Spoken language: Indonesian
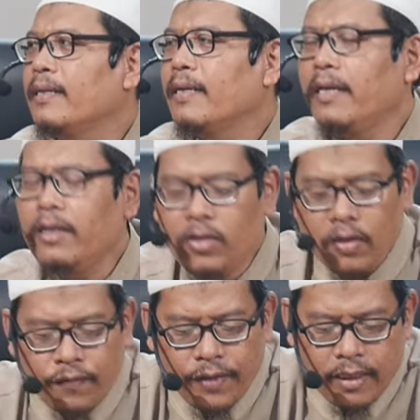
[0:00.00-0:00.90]

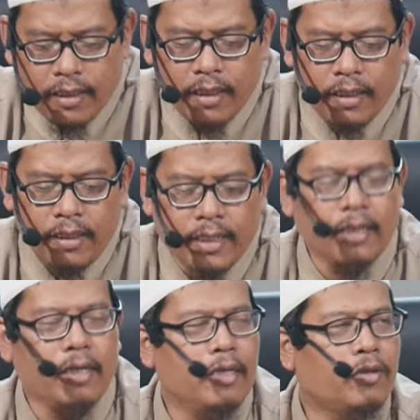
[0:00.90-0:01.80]
Idul Fitri
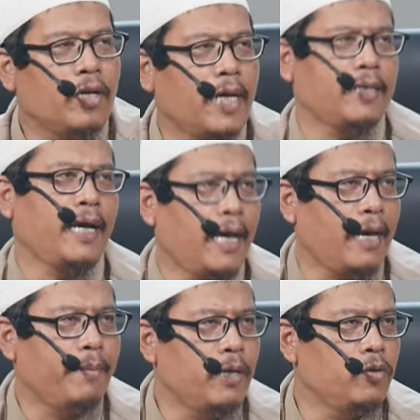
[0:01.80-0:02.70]
dan Idul
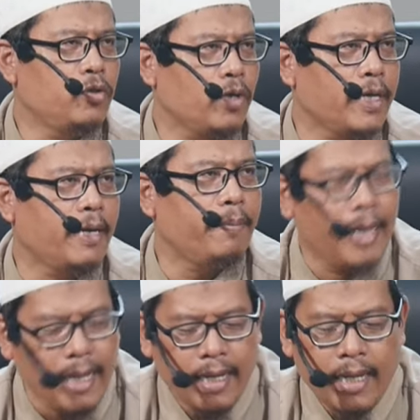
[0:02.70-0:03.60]
Adha menunjukkan apa?